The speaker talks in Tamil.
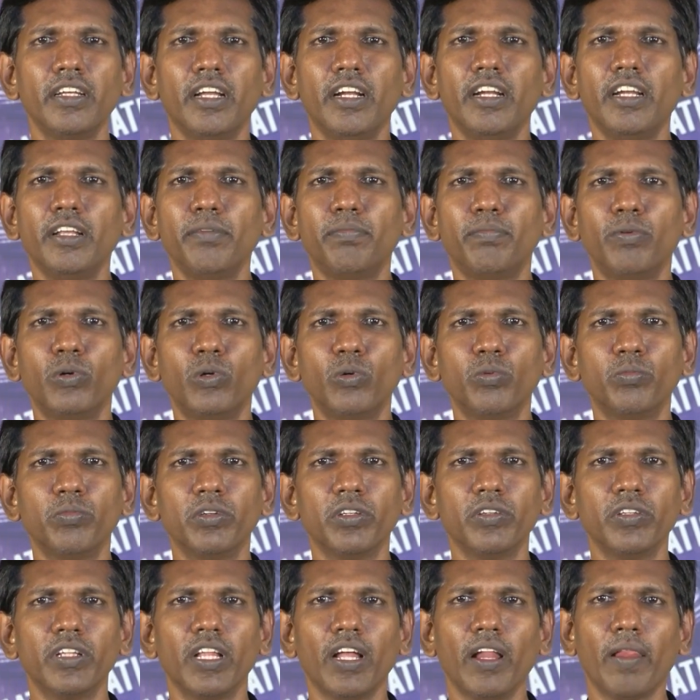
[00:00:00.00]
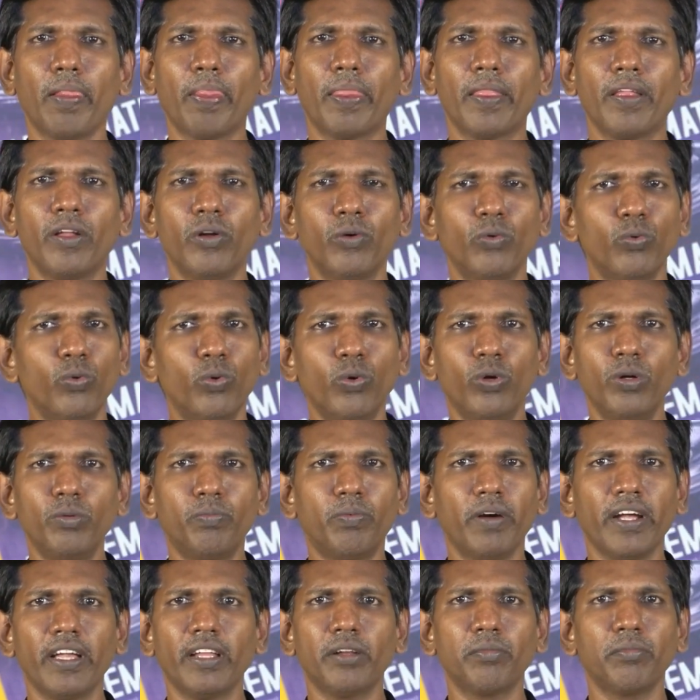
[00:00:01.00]
எண்ணி பொறுமதால் ஒரு
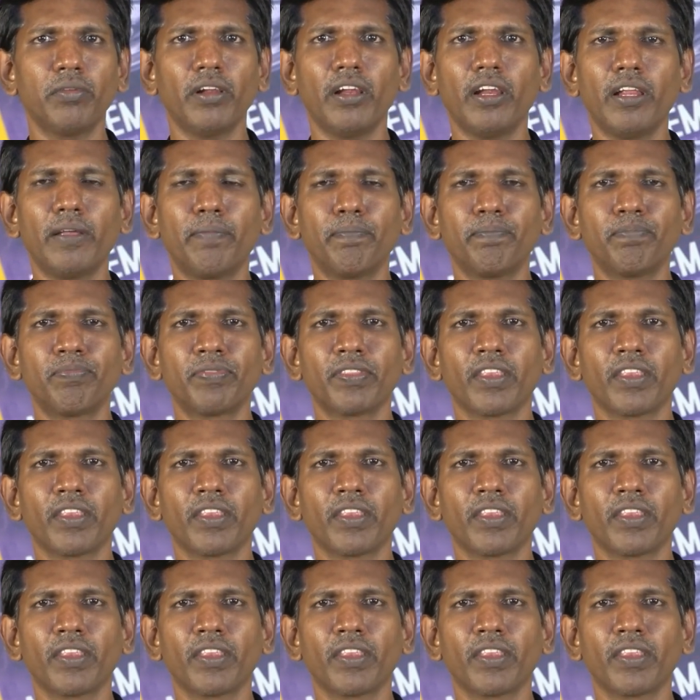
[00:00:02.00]
பயணம் இல்லை